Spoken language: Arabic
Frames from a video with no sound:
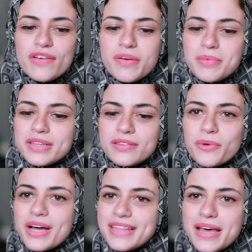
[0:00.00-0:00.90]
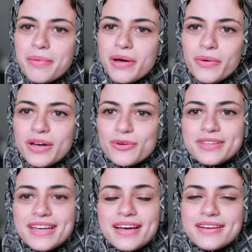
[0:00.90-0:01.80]
فمن وقتها بقى وانا
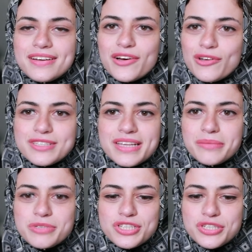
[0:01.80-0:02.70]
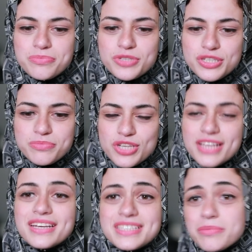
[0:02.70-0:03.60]
قلت لا انا خلاص انا مش مش مش
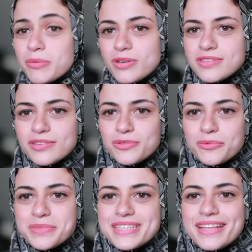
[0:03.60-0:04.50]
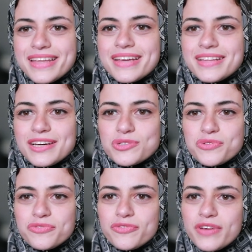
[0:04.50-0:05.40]
قادره اسيب الباسكت ومستنيه ان انا
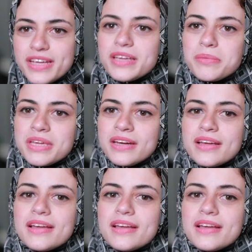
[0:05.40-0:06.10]
اشوف فريق كبير